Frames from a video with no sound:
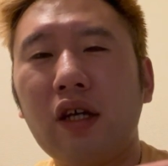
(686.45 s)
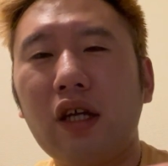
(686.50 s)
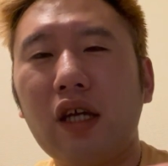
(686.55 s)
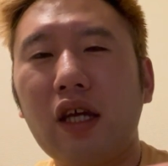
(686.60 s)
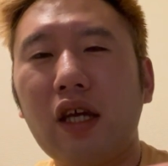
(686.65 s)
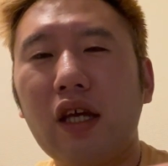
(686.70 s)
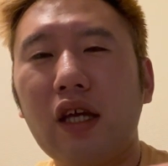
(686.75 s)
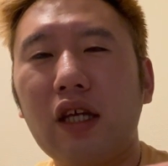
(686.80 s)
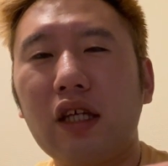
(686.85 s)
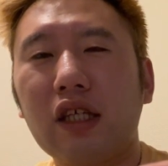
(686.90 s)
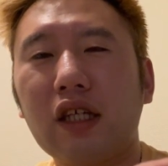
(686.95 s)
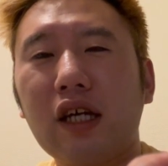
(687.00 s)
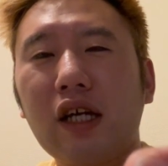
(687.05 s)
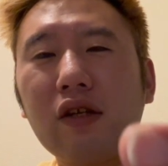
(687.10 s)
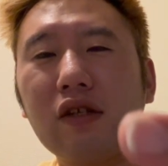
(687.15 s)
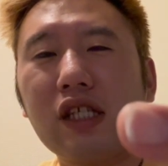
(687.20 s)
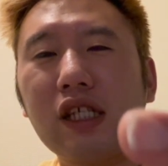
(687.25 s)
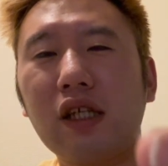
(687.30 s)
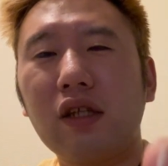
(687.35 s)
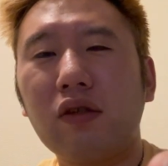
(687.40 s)
えー、
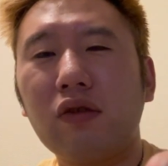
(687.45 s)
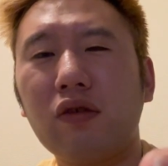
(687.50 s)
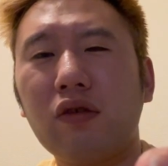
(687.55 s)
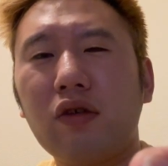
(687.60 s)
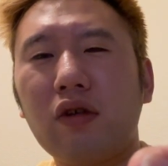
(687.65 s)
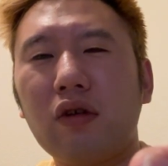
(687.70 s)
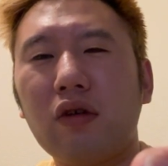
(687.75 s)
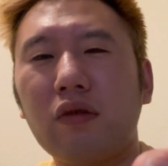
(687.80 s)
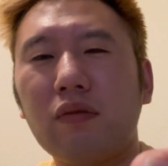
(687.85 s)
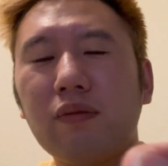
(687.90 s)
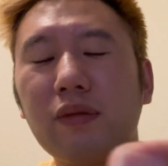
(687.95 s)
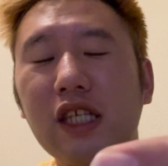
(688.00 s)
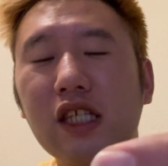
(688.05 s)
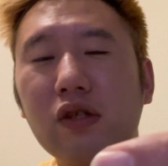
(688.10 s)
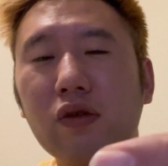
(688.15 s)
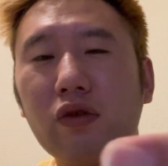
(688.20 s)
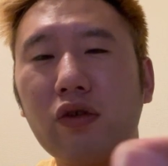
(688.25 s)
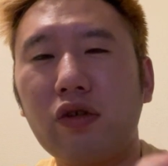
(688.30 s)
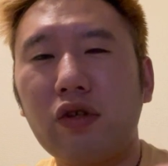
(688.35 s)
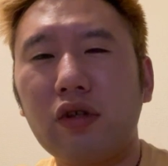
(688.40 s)
ヒカルさんのみ
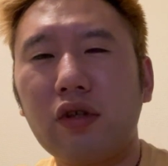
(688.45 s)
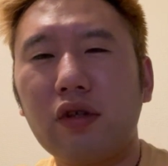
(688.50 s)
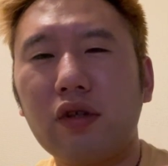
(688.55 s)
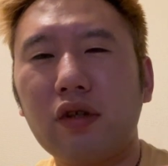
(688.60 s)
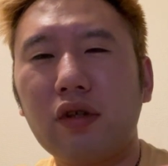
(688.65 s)
そる